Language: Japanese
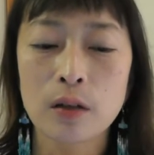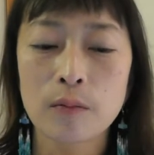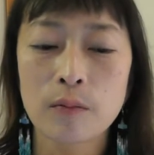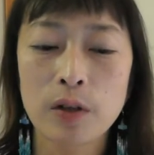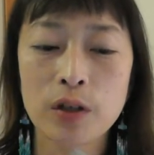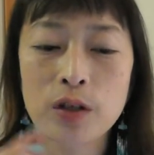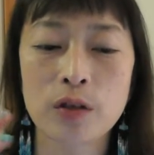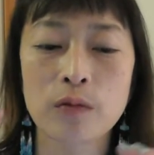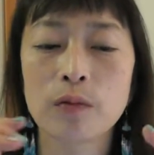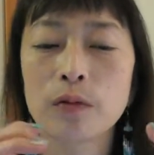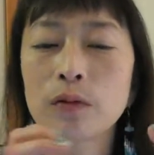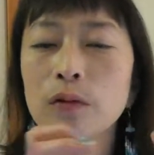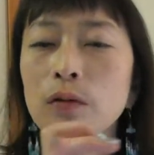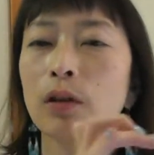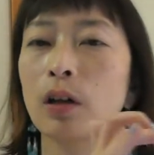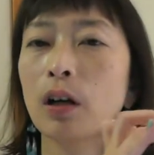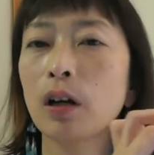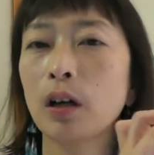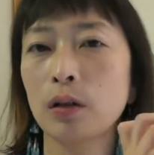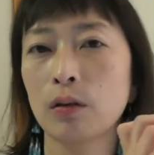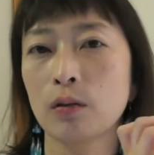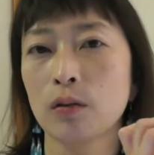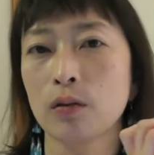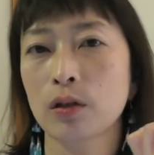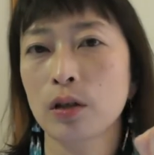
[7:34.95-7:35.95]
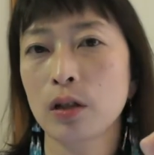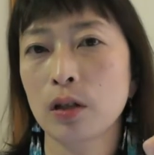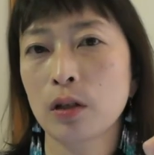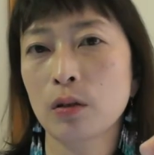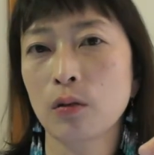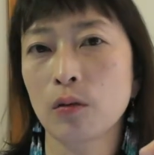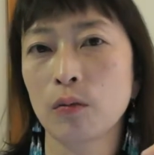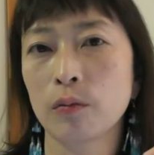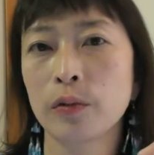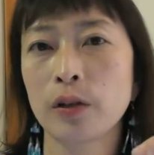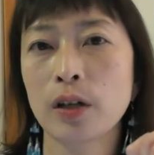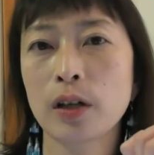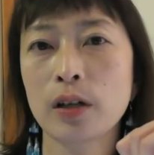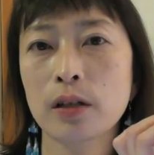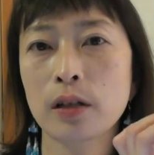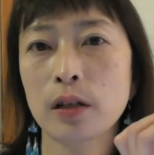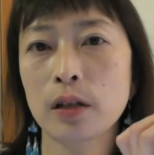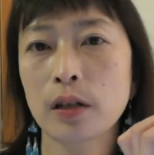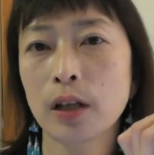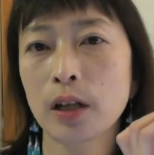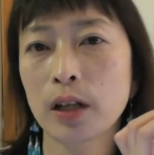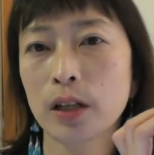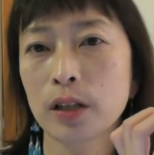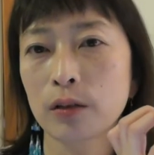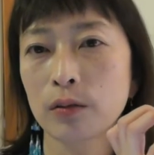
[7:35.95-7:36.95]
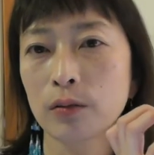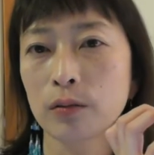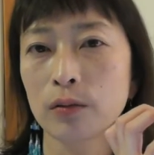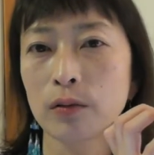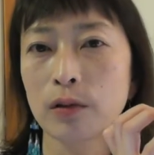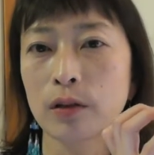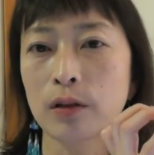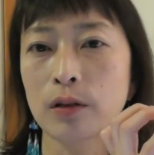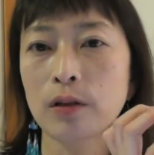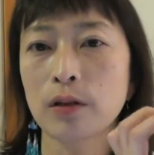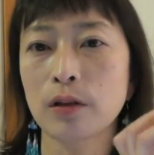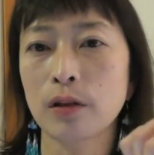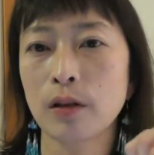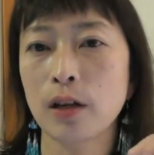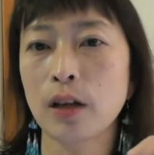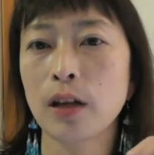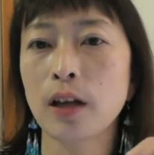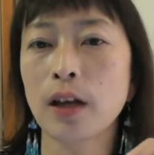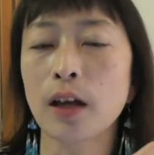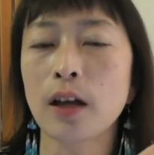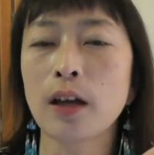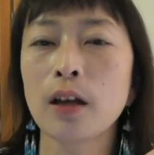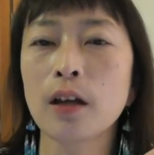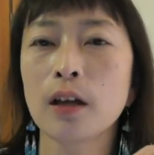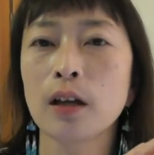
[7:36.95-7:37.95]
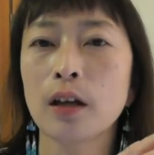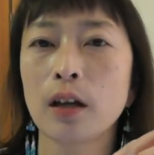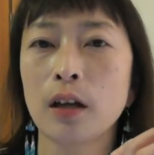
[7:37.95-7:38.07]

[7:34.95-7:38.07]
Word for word: まあ、自分の中の芯をぶらさないようにして、